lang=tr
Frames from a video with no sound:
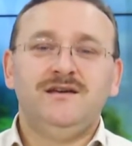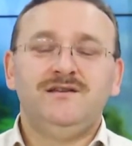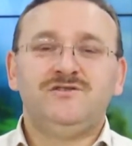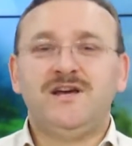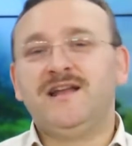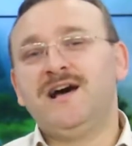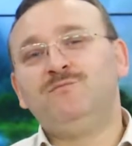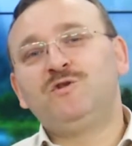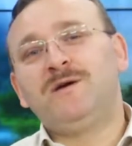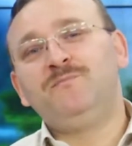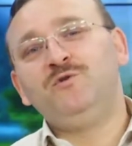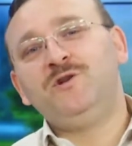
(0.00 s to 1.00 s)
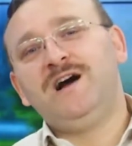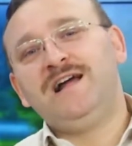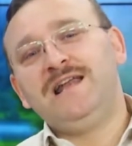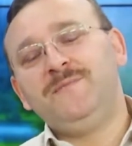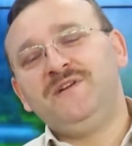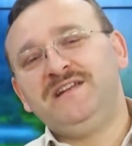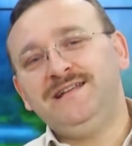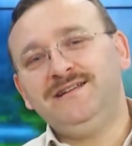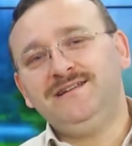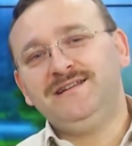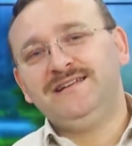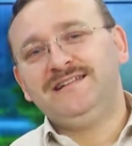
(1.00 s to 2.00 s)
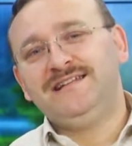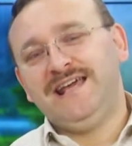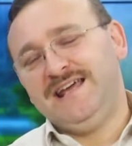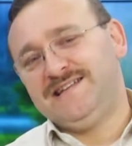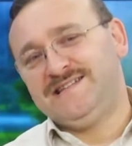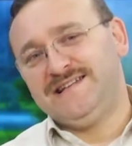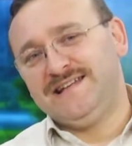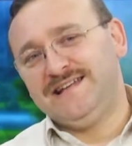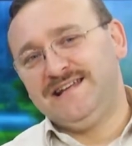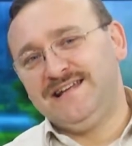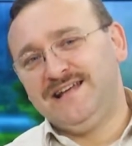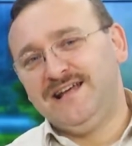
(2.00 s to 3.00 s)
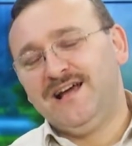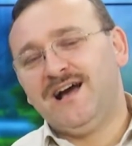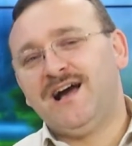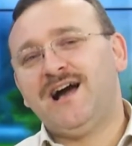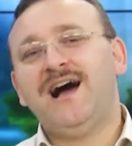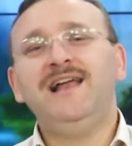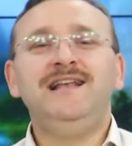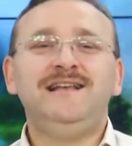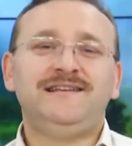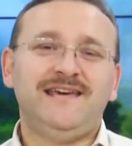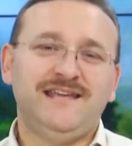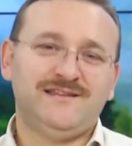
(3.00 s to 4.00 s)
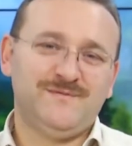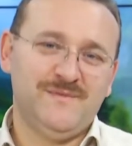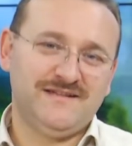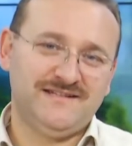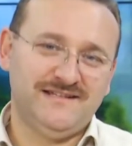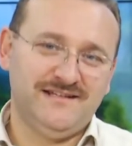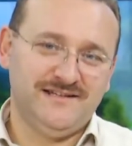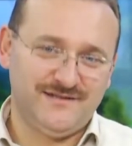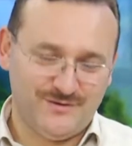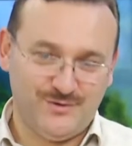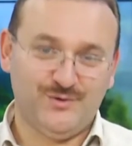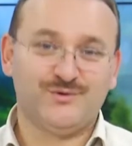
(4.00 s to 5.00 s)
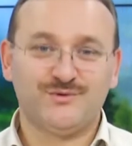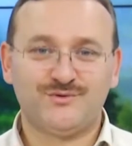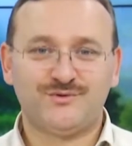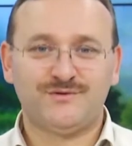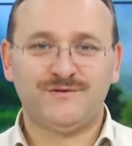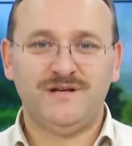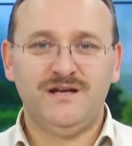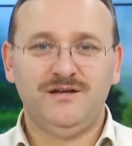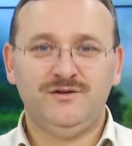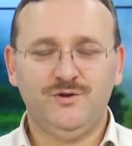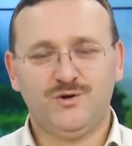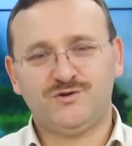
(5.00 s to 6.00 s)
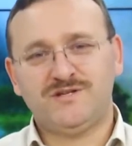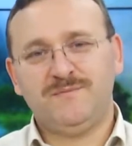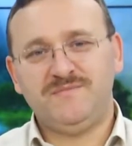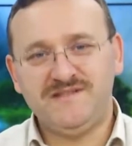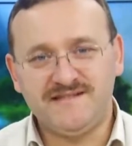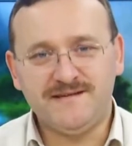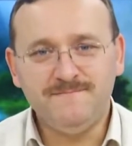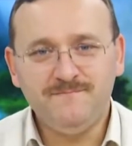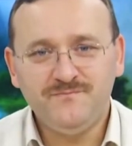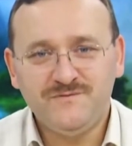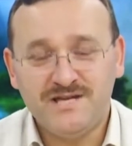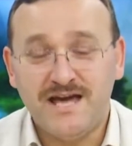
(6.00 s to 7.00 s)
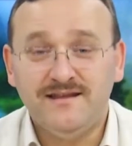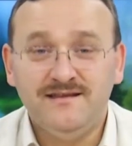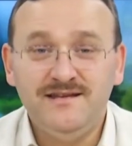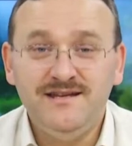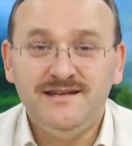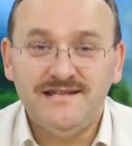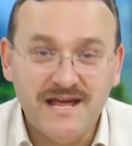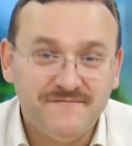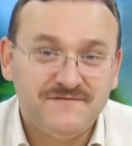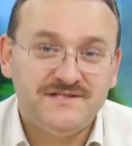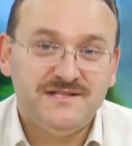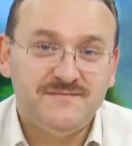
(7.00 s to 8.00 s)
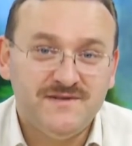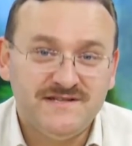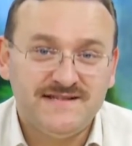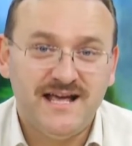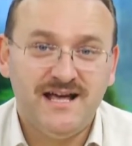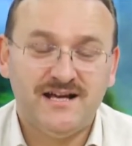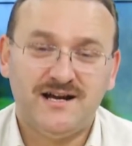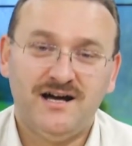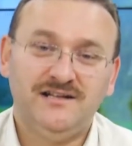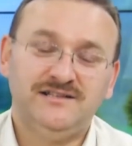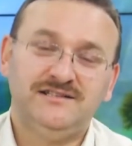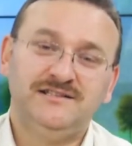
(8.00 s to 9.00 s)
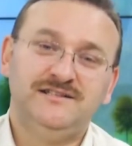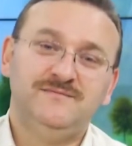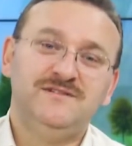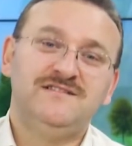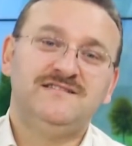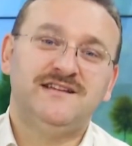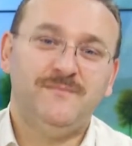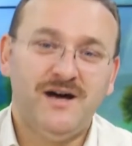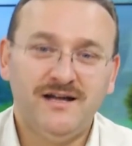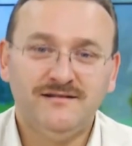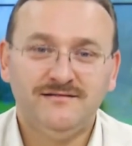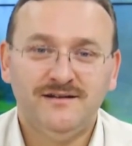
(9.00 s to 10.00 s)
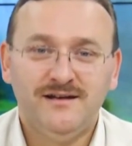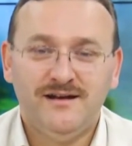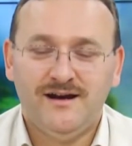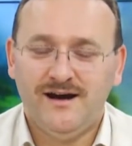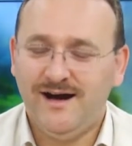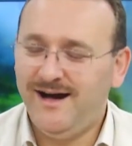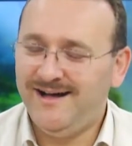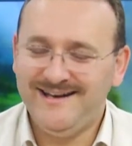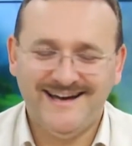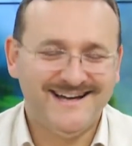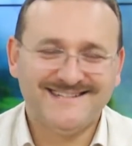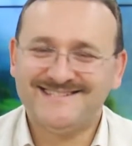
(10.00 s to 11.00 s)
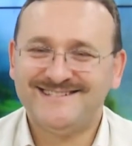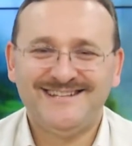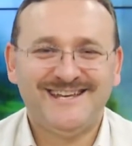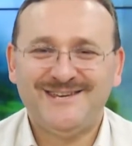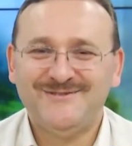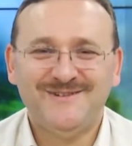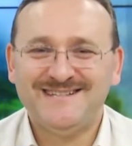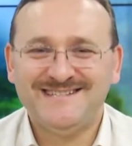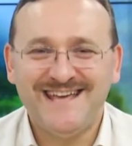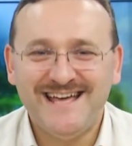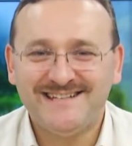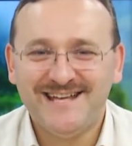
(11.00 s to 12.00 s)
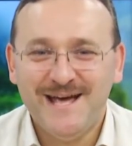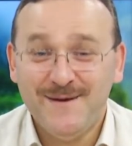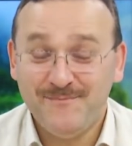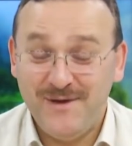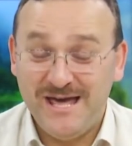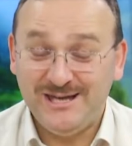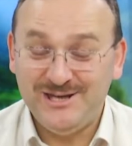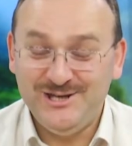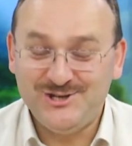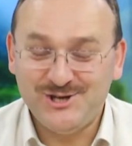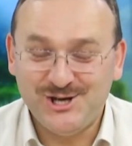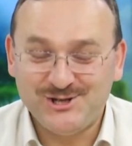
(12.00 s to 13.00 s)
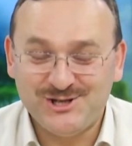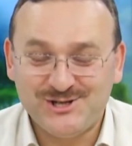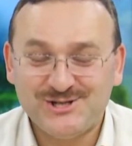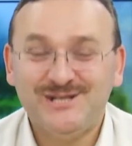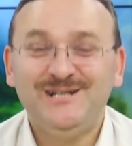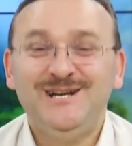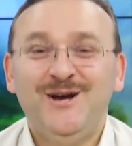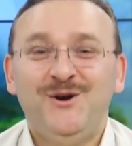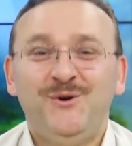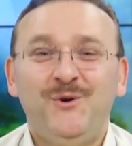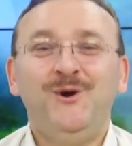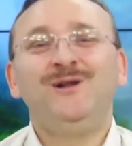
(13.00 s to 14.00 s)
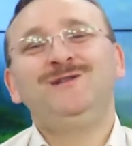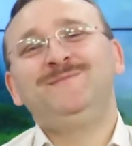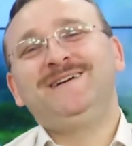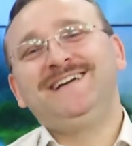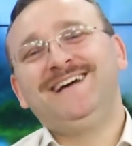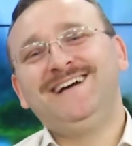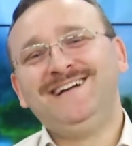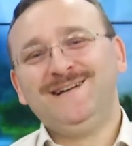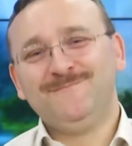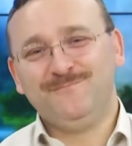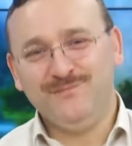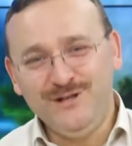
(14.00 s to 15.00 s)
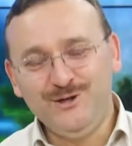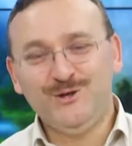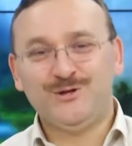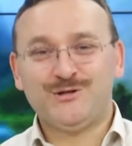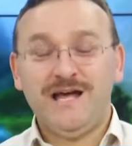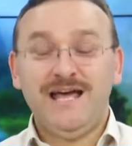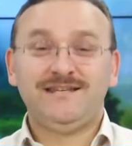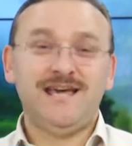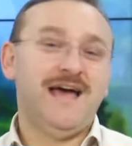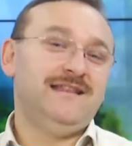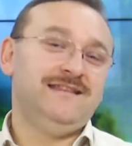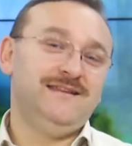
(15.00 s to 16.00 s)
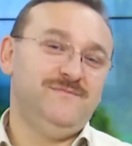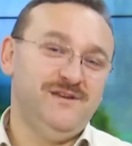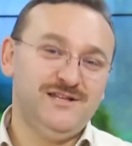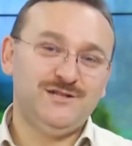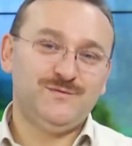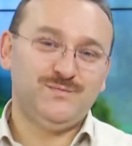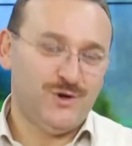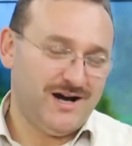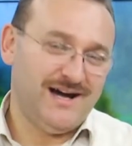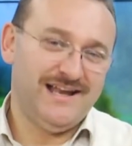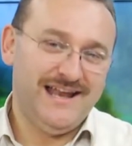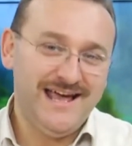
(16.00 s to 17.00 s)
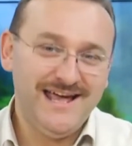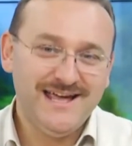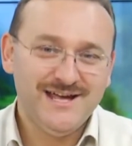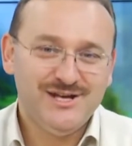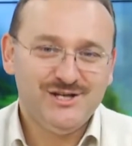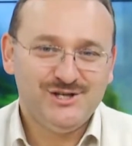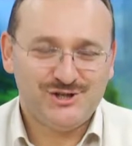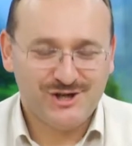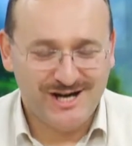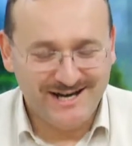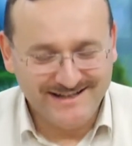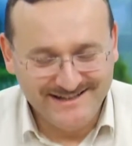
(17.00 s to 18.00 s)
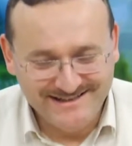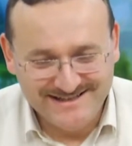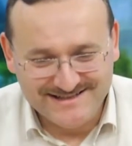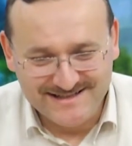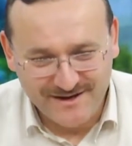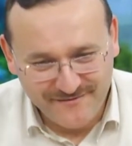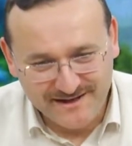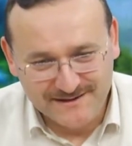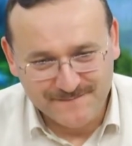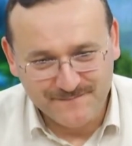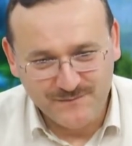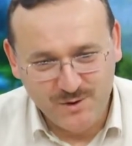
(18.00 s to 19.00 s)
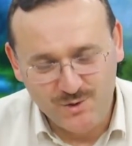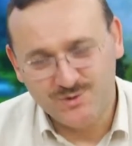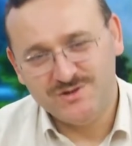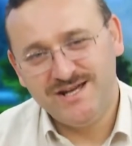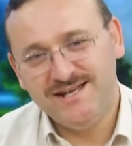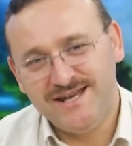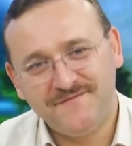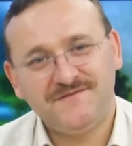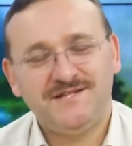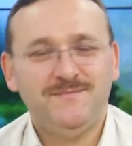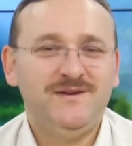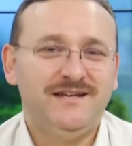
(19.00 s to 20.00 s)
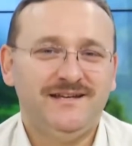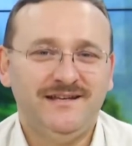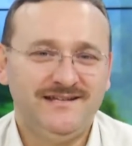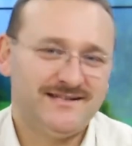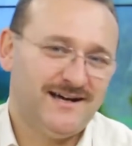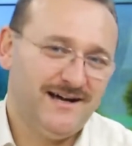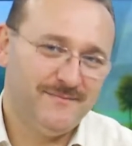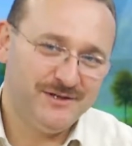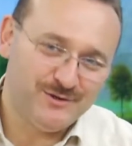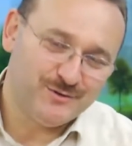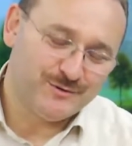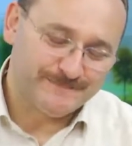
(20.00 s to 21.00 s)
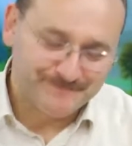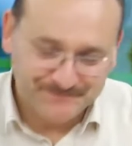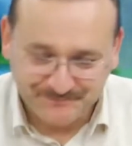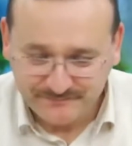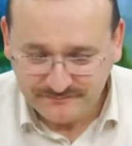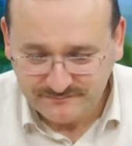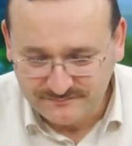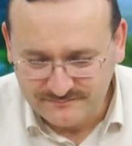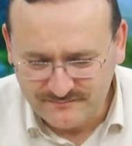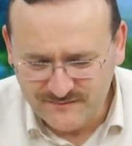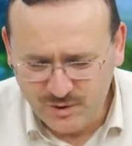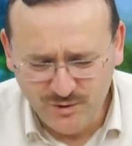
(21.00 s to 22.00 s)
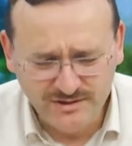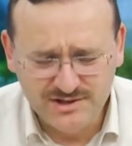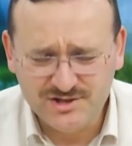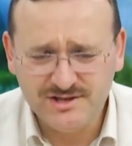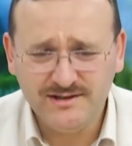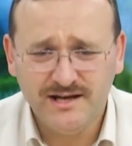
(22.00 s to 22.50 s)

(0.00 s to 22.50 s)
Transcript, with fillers: Cenab-ı Rabbül Alemin'in tesirini halk etmesini istiyoruz. Yoksa bizim kendi nefsimize kaldığımız zaman hali hazırdaki vaziyet pek iç açıcı olmaya biliyor. Kendimiz bu hale şahidiz efendim. Önce nefsimi itham ediyorum. Onun için